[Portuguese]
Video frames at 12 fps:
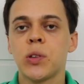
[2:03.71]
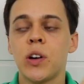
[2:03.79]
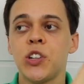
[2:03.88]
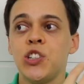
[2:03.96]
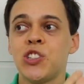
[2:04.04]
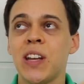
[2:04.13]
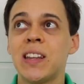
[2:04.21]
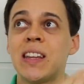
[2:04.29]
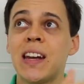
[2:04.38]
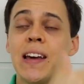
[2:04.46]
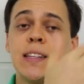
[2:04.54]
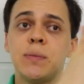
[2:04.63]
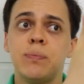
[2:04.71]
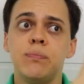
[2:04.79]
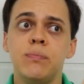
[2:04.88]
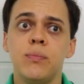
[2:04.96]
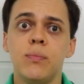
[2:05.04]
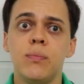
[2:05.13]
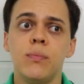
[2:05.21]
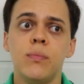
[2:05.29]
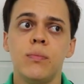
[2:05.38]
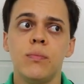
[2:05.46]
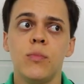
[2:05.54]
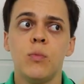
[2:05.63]
Então a gente tem 3
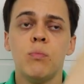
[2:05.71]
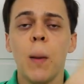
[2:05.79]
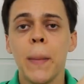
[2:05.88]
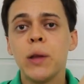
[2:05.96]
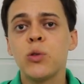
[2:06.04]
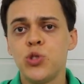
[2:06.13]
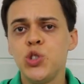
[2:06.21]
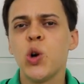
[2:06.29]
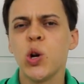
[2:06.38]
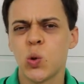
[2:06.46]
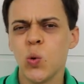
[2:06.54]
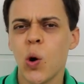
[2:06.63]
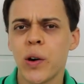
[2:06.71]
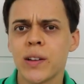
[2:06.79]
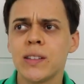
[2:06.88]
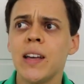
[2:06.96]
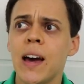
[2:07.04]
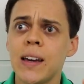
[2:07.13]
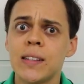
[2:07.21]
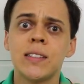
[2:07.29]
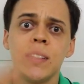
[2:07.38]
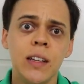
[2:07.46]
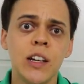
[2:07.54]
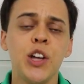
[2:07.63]
momentos de 8 horas e aí
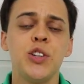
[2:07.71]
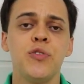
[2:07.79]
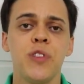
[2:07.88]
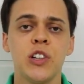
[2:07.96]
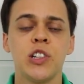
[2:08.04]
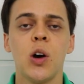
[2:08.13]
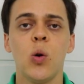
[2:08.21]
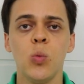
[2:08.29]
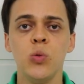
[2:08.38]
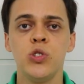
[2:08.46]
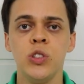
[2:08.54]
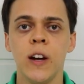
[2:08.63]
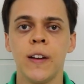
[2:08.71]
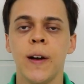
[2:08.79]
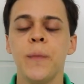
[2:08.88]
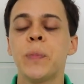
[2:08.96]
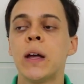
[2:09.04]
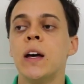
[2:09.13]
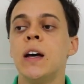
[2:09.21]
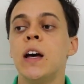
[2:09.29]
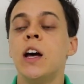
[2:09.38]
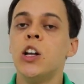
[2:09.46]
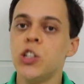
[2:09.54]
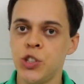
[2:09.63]
sim a gente fecha um dia, né?
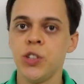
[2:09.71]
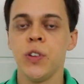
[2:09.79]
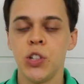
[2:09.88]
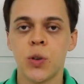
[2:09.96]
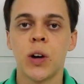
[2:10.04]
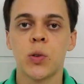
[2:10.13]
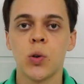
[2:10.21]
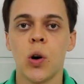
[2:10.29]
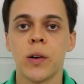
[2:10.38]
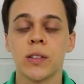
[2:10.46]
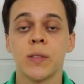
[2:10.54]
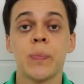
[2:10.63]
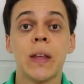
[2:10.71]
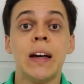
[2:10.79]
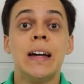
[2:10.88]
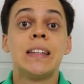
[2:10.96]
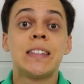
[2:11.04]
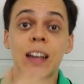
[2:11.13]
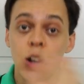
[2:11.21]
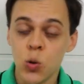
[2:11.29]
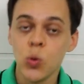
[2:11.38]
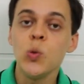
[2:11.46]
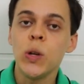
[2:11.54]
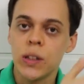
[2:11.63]
De 24 horas.
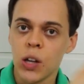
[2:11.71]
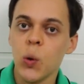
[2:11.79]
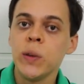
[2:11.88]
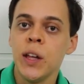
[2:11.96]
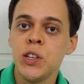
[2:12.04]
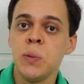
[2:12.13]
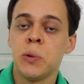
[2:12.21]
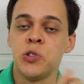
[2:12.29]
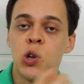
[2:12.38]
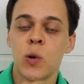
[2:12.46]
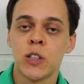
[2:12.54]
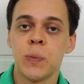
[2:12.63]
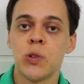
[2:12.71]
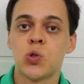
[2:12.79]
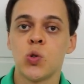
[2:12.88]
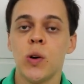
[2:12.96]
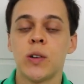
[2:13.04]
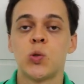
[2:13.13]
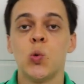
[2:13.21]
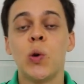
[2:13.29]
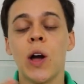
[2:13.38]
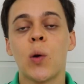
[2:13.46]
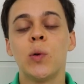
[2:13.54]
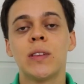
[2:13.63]
Segundo, então, o entendimento de algumas pessoas, o
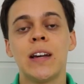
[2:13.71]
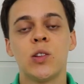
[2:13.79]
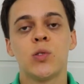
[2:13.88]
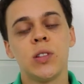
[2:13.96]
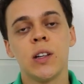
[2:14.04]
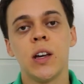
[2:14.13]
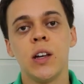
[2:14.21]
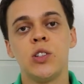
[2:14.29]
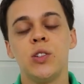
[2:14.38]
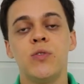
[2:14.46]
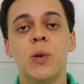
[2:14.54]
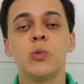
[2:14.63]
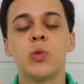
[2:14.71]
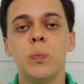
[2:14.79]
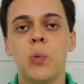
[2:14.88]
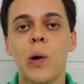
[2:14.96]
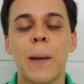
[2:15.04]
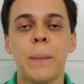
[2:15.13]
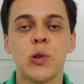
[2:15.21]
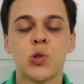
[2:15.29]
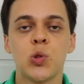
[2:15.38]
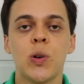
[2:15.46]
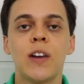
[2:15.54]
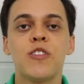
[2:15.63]
que acontece é o seguinte: vamos supor que a
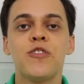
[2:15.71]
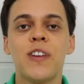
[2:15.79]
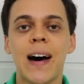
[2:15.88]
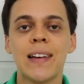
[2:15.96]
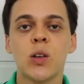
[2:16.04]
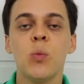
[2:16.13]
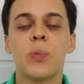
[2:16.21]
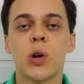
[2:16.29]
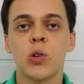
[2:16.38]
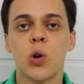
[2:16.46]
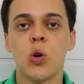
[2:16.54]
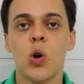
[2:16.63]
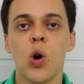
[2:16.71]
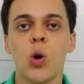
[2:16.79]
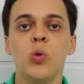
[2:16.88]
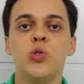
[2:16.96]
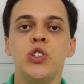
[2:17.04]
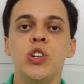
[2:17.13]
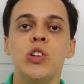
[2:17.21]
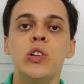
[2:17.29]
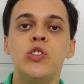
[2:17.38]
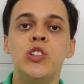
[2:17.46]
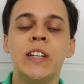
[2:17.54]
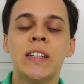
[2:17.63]
pessoa faça um protocolo de
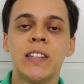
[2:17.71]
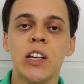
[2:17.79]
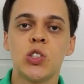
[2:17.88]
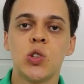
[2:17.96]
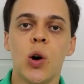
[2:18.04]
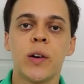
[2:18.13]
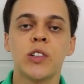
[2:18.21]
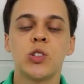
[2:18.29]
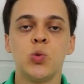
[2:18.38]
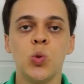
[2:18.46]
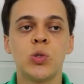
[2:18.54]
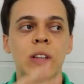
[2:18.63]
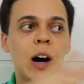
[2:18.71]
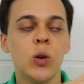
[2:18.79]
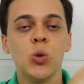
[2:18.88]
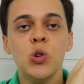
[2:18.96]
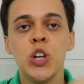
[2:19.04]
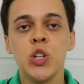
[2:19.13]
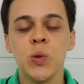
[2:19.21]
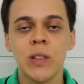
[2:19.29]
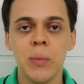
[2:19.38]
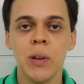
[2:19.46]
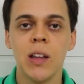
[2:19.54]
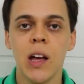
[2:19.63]
16 horas do tal do jejum
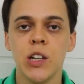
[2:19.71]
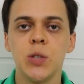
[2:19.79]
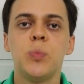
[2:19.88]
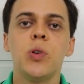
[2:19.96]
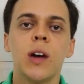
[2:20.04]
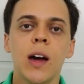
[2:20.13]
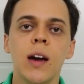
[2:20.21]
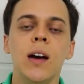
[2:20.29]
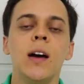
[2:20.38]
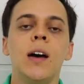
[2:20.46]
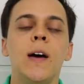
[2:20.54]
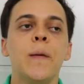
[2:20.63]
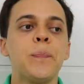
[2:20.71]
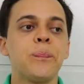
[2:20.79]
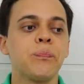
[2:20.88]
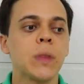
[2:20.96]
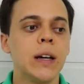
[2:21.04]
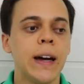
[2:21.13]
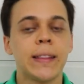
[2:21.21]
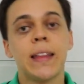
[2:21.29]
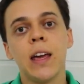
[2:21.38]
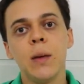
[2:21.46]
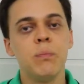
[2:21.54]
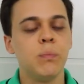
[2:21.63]
intermitente, porque é,
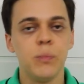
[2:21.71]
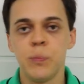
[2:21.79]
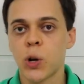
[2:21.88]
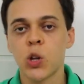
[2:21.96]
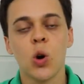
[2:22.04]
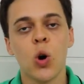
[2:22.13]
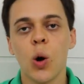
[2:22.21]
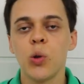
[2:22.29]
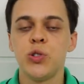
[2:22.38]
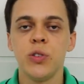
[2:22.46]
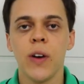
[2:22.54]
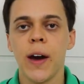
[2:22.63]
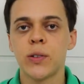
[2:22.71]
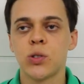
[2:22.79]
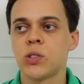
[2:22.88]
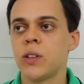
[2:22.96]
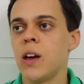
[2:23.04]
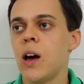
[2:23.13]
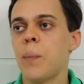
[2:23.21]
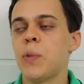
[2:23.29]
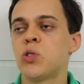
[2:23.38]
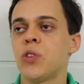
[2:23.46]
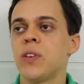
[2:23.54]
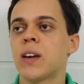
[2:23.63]
tem protocolos diversos, né? A
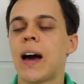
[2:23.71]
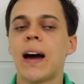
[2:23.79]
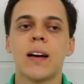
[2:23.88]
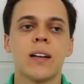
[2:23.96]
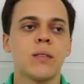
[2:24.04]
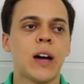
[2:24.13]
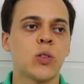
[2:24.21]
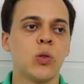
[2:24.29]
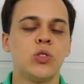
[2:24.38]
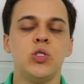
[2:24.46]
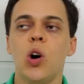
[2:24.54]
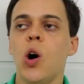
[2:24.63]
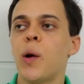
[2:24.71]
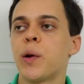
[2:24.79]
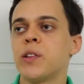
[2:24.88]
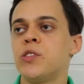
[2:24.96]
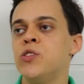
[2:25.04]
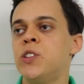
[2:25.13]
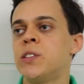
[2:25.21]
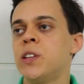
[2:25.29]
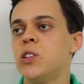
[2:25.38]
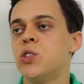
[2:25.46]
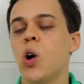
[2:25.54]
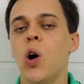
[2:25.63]
pessoa ficar 14 horas,
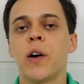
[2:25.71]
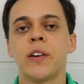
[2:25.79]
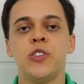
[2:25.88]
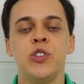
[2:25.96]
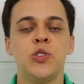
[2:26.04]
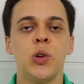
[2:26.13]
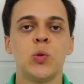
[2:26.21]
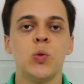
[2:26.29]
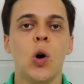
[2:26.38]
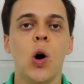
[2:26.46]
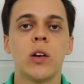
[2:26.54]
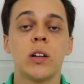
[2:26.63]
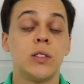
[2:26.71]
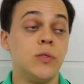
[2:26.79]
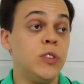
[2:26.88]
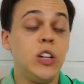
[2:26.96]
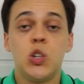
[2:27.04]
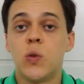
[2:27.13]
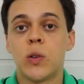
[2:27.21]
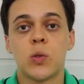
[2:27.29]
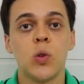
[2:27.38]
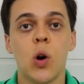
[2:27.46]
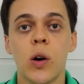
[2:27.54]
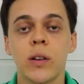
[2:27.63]
16 horas, 18 horas,
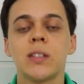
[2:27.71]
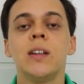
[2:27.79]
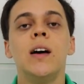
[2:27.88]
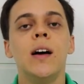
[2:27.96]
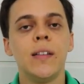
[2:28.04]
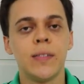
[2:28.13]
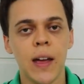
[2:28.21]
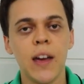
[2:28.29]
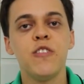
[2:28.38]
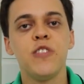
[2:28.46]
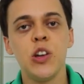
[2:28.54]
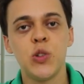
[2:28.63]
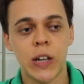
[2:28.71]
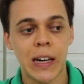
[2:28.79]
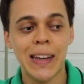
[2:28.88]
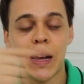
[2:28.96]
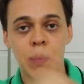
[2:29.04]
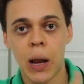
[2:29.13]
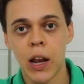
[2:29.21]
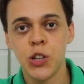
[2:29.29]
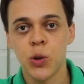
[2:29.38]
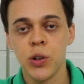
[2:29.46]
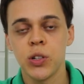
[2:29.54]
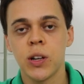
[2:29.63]
24 horas. Tem vídeo aqui na
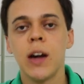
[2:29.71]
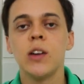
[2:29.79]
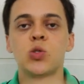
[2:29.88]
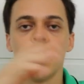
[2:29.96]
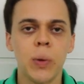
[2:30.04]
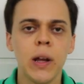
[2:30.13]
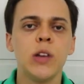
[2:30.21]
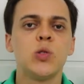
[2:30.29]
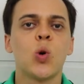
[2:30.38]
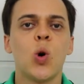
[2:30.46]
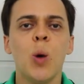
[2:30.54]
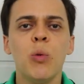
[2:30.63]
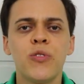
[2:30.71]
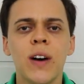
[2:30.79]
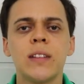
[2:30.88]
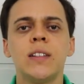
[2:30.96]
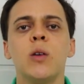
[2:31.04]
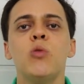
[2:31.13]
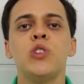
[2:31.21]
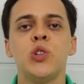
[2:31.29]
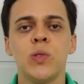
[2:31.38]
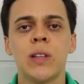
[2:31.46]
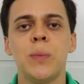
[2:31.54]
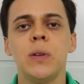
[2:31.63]
playlist que eu indiquei sobre isso, como fazer o
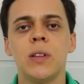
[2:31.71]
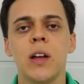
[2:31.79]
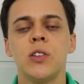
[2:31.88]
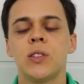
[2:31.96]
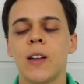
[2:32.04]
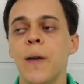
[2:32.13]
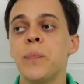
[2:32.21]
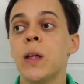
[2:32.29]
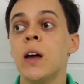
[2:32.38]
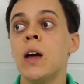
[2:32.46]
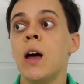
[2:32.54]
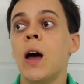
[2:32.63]
jejum intermitente, tá?